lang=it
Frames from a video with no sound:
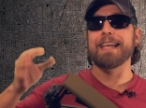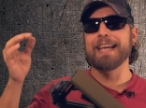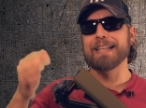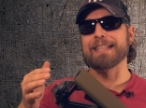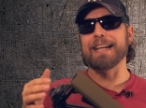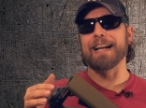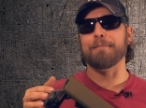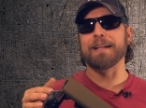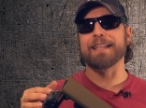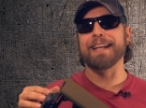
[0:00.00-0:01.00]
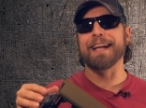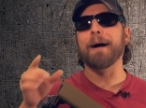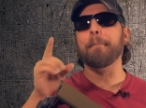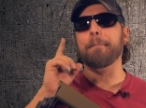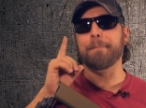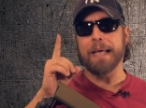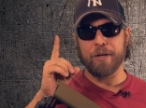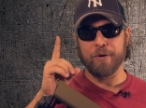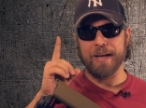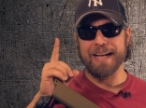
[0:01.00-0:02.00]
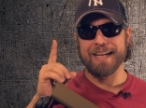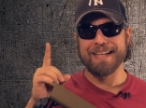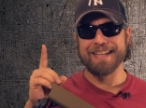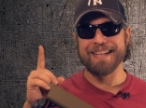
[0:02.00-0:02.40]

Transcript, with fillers: inserire la batteria piccola